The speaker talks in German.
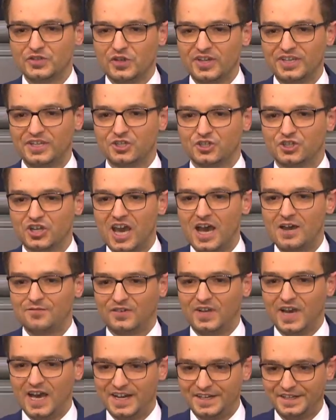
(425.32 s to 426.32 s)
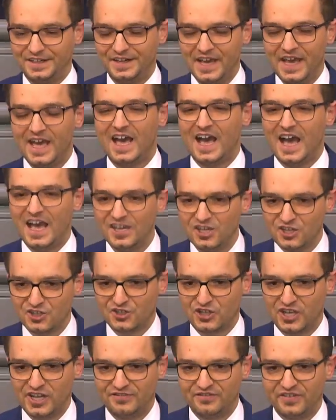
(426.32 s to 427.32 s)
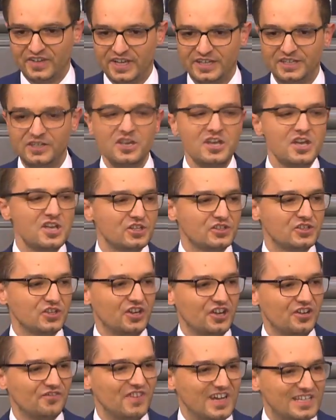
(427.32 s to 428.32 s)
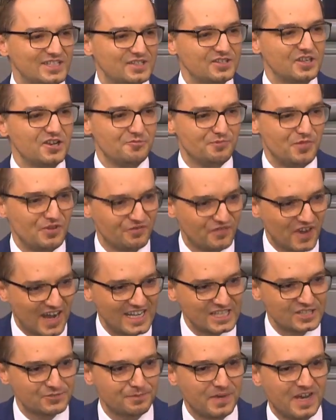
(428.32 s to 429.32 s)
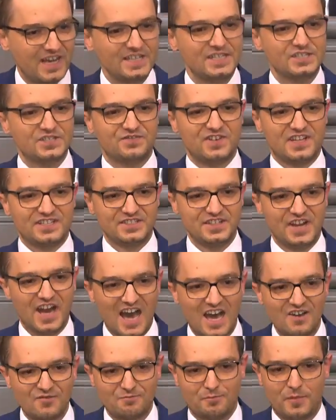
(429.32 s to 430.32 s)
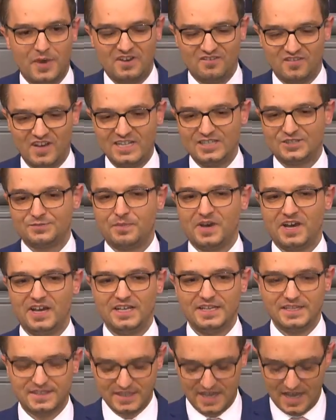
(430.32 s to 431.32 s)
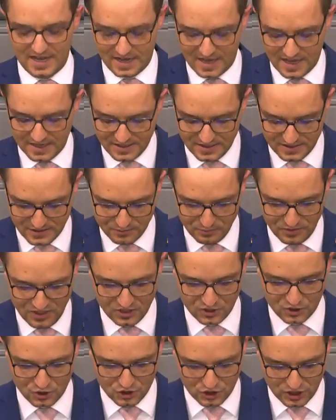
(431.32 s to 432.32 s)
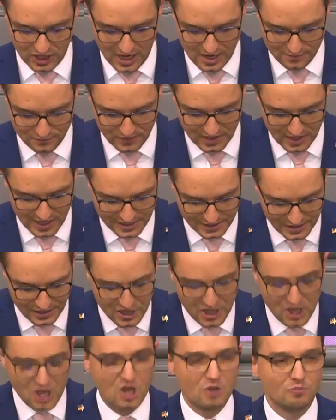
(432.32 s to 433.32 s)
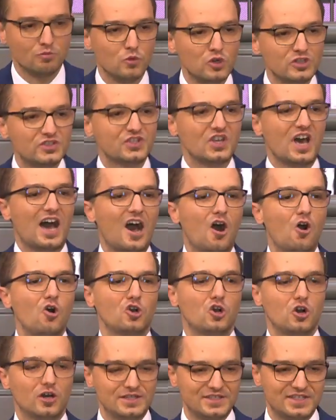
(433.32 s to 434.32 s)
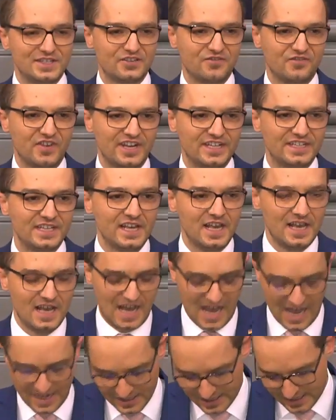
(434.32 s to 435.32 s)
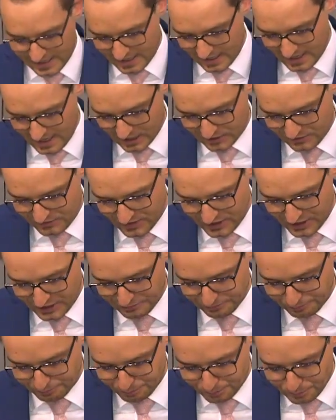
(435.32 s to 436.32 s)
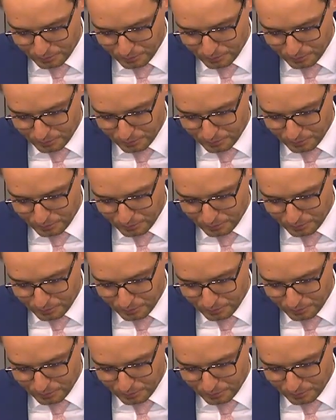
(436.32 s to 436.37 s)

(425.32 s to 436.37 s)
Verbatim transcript: solche Straftaten eingestellt werden, sondern was beweisbar ist, was nachweisbar ist an antisemitischen Straftaten, muss auch konsequent angeklagt werden.